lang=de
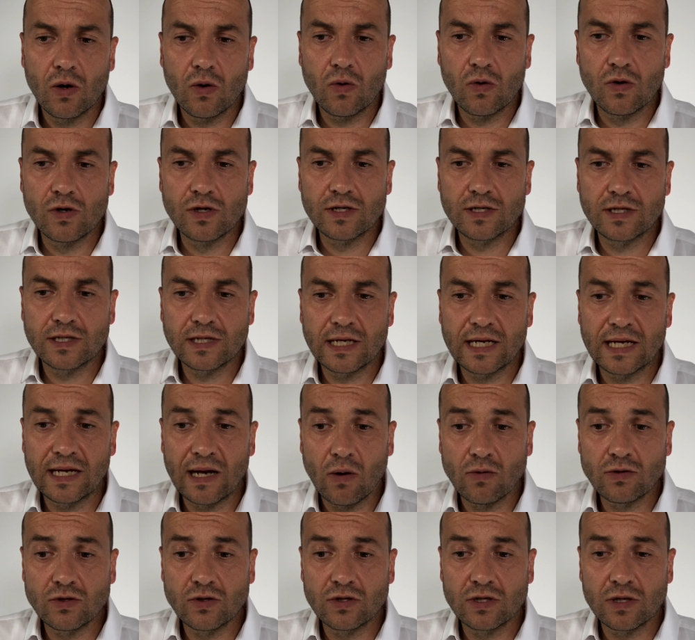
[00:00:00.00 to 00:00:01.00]
Und
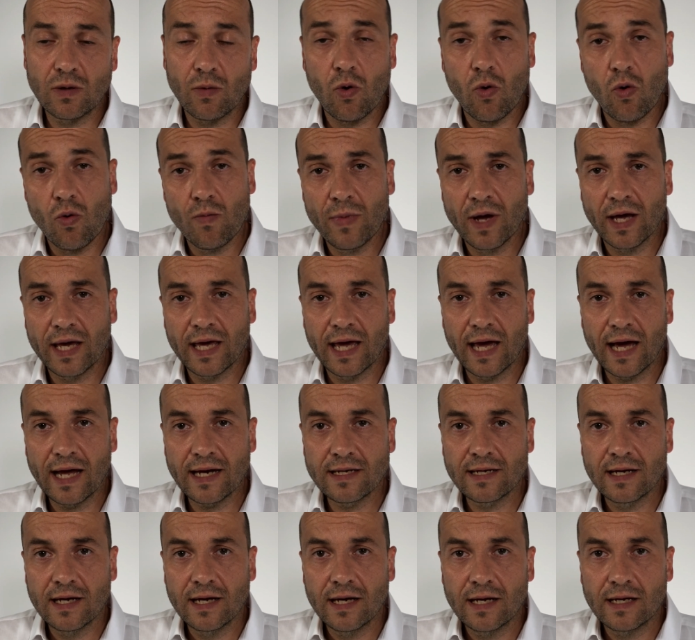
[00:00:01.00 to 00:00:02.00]
genauso ist es auch
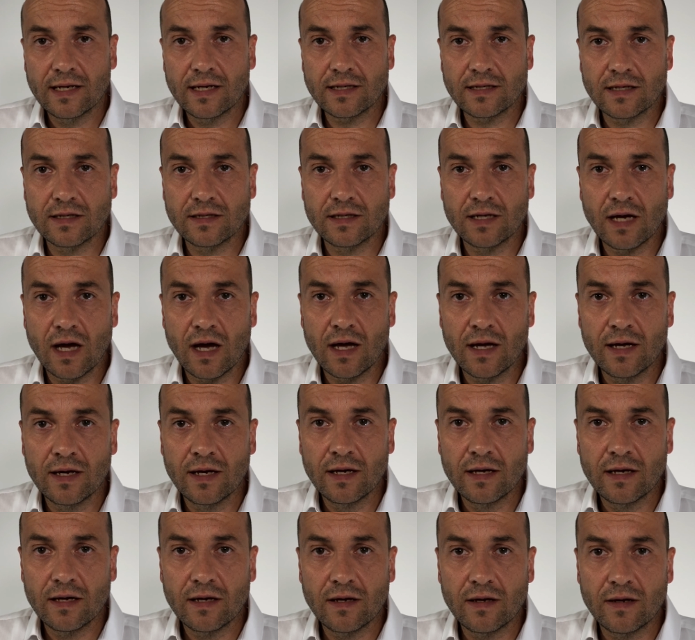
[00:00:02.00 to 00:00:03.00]
umgekehrt, dass es ja
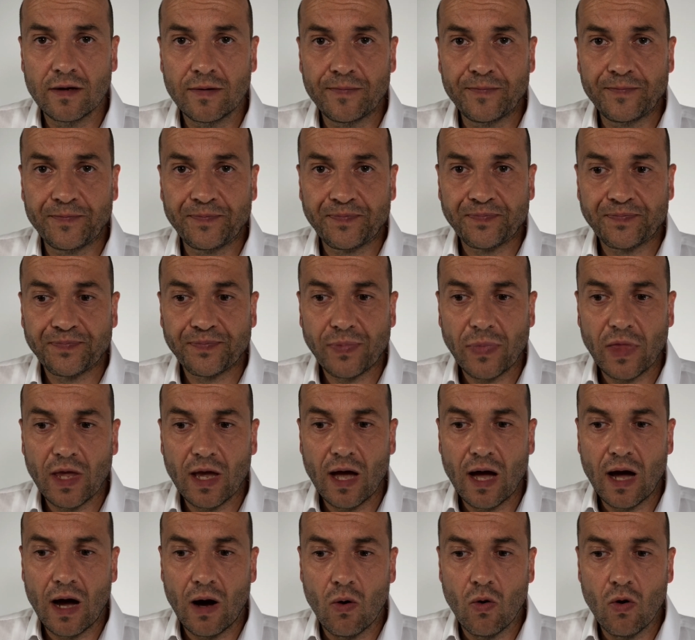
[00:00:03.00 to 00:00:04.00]
ähm,
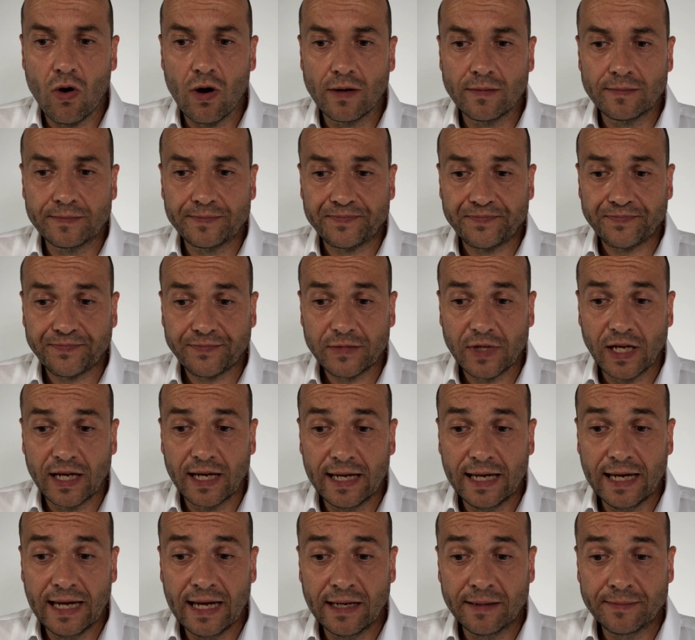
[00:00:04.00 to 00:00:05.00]
auch
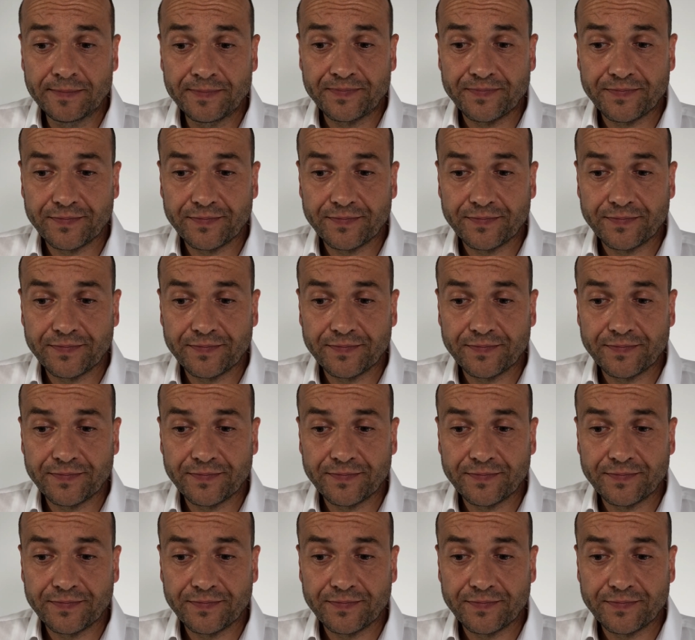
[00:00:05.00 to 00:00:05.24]
hier